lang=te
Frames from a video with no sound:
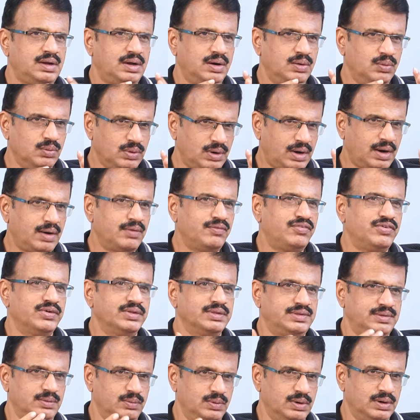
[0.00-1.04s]
కౌంటర్
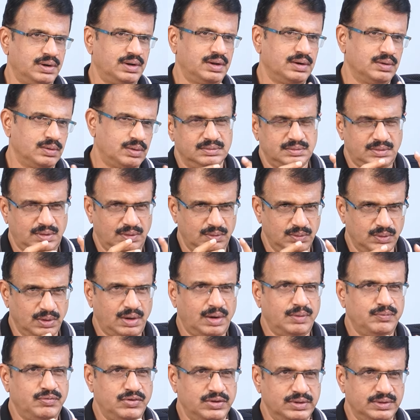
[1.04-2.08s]
అఫెన్సివ్ అంటారు
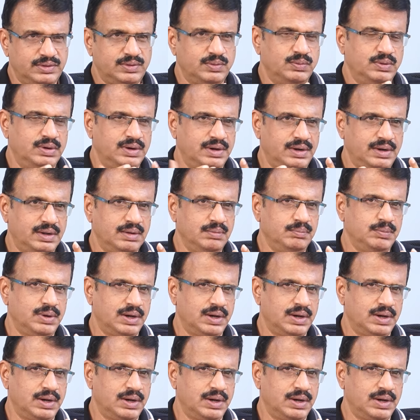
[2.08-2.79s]
కౌంటర్ అఫెన్సివ్ అంటే